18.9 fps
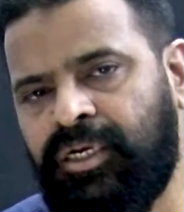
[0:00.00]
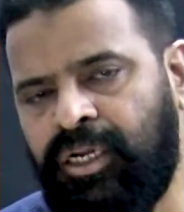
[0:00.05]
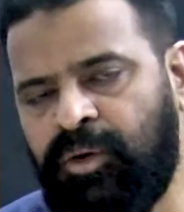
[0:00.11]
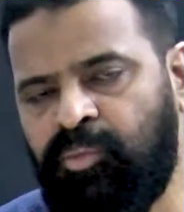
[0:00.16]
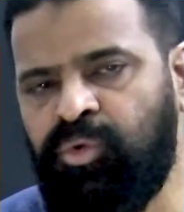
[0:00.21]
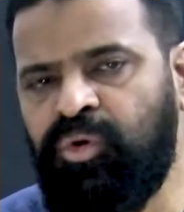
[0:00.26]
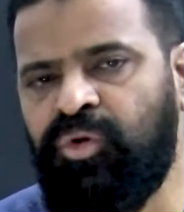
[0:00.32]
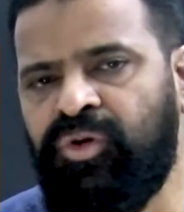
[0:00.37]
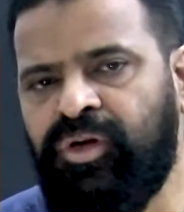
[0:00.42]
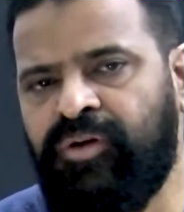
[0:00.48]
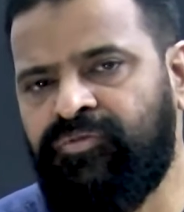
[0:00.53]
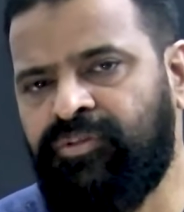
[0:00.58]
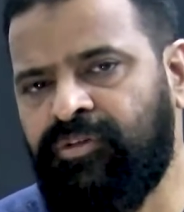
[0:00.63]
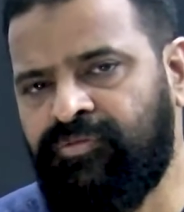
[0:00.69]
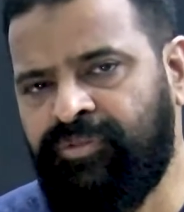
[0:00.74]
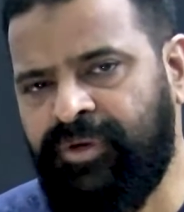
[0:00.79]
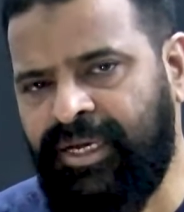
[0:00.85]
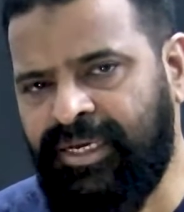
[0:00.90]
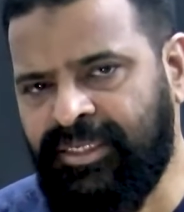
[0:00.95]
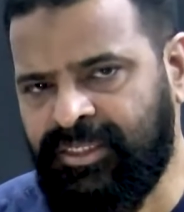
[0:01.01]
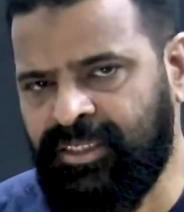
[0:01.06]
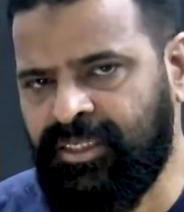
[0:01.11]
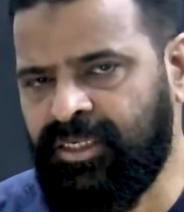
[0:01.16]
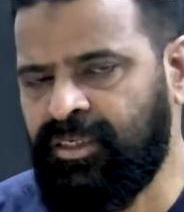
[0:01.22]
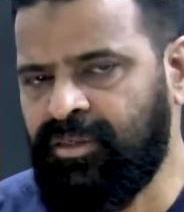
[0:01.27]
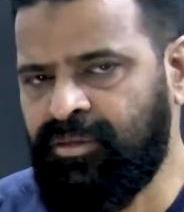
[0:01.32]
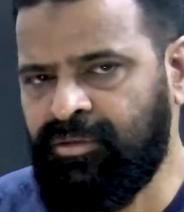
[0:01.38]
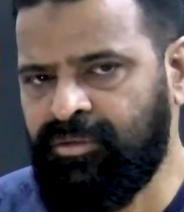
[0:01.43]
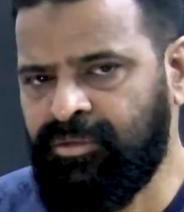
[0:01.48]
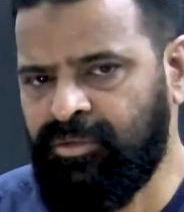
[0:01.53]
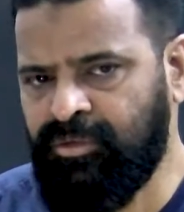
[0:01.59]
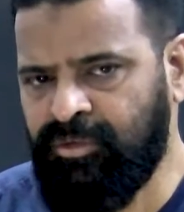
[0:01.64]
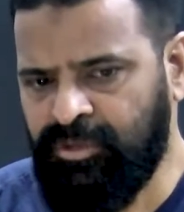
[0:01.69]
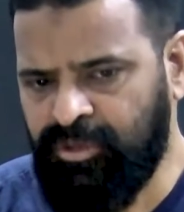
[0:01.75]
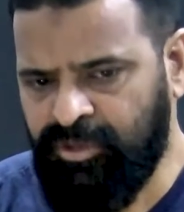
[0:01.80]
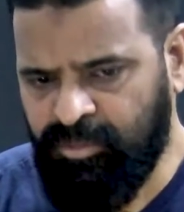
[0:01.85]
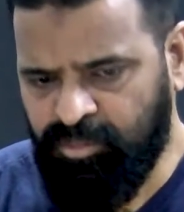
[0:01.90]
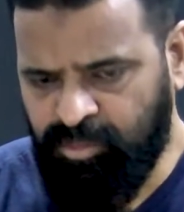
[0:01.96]
டபிள்யூஎஃப்எஃப் நேஷனல்
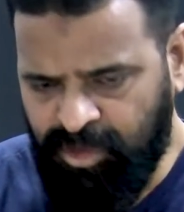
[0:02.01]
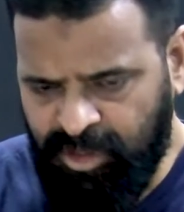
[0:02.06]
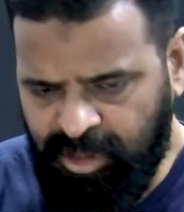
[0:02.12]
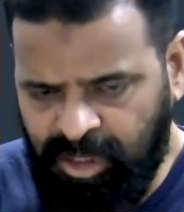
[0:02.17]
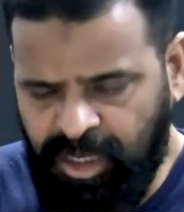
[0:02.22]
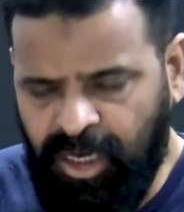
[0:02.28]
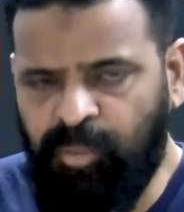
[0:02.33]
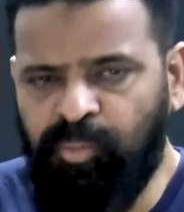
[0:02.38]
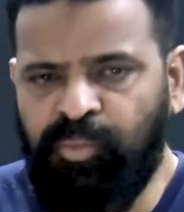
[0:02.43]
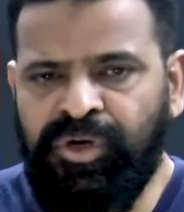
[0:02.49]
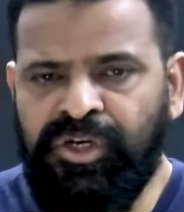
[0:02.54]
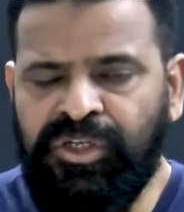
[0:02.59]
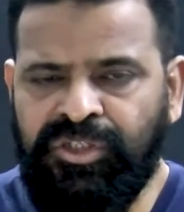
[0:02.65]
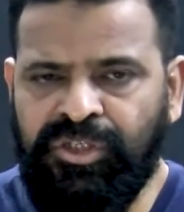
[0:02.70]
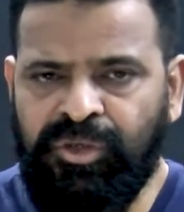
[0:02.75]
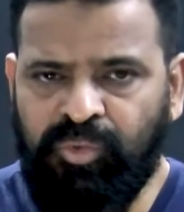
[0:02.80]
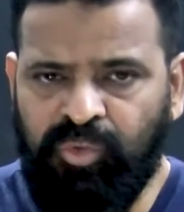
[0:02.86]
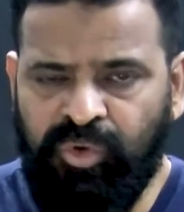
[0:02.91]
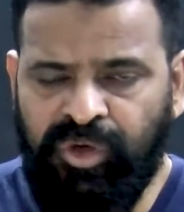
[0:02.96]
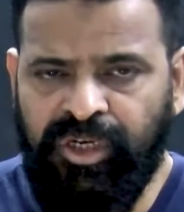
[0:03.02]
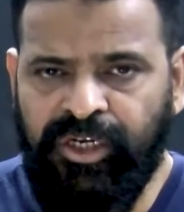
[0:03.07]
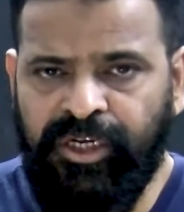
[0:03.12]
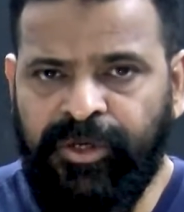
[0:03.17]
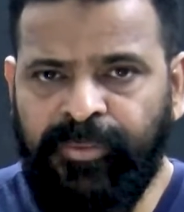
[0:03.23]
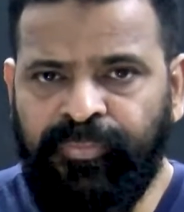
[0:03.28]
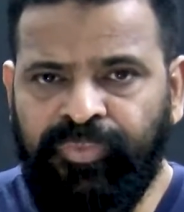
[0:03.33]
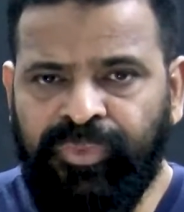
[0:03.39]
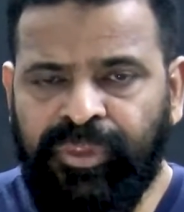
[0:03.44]
காம்படிஷன் ஒன்று